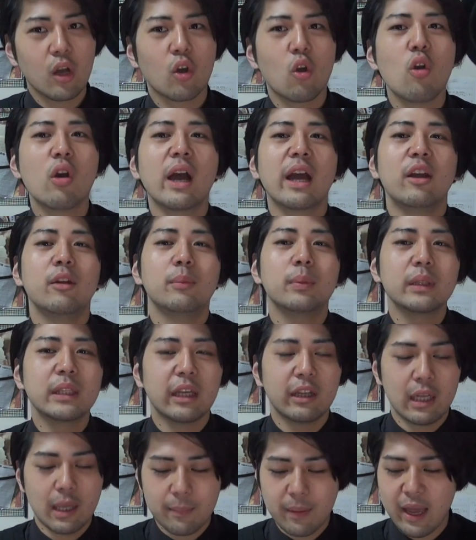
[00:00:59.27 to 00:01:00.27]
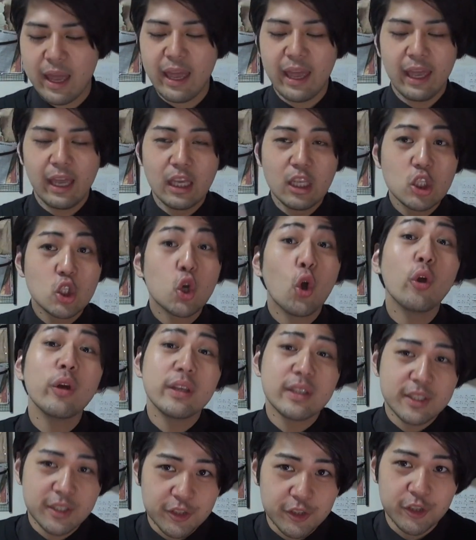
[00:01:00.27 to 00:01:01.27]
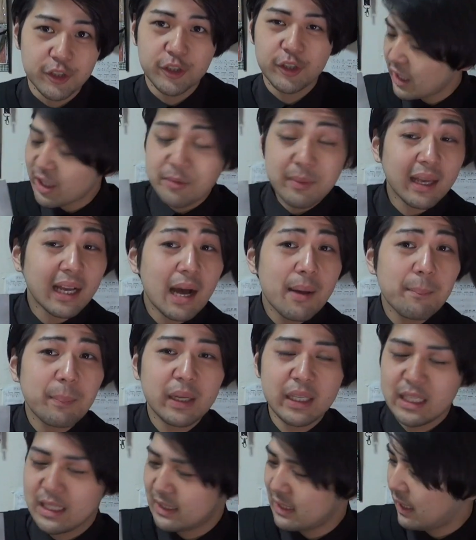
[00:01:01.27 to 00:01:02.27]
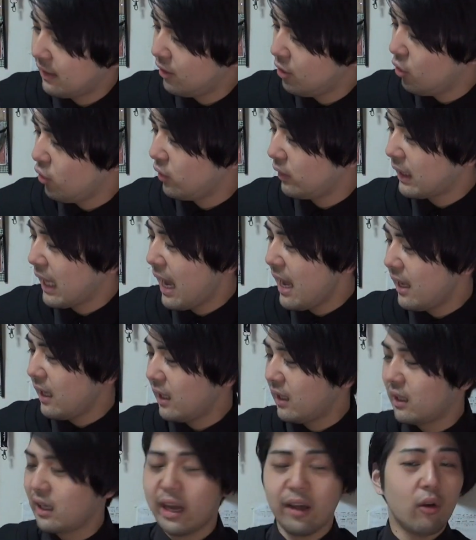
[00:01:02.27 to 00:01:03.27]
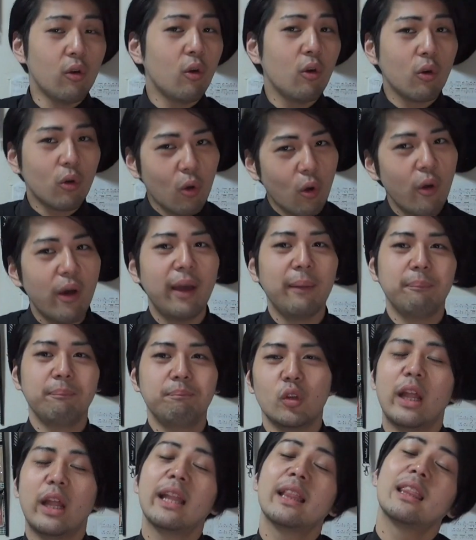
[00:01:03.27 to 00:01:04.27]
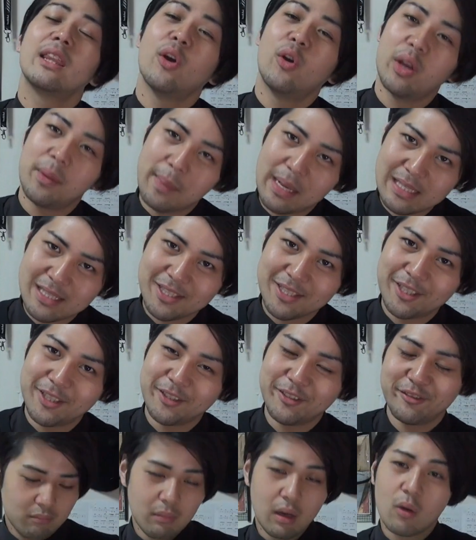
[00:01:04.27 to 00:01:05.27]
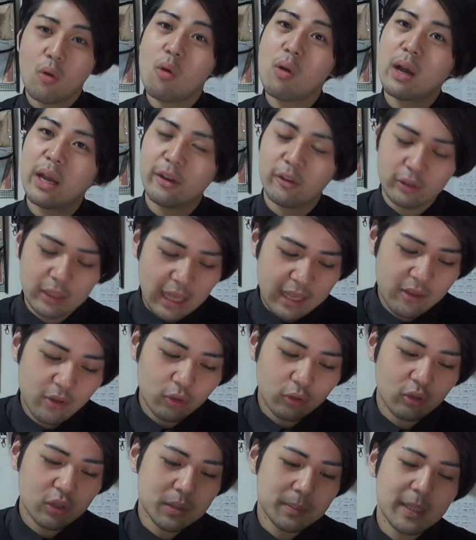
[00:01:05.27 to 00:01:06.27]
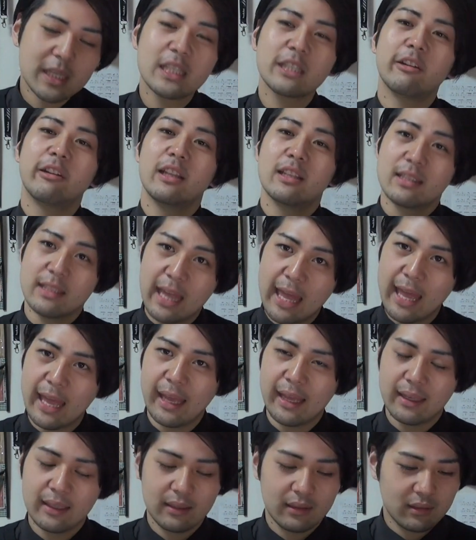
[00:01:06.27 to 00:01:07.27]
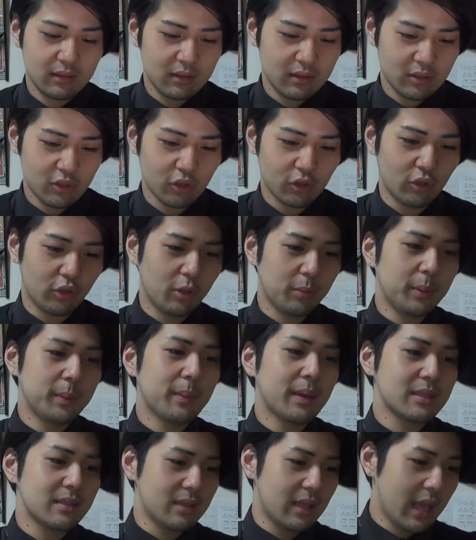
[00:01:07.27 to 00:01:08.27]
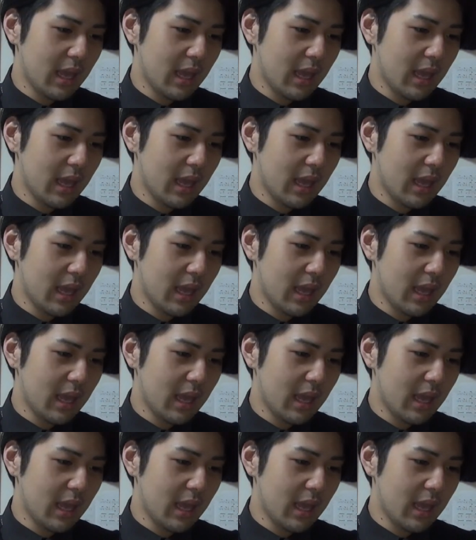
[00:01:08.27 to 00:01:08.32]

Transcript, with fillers: 今回の舞台の名前、チョイスタルメカンパニーさんの第1回本公演なっております。まあ、今回の内容としましてはですね、ちょっと読みます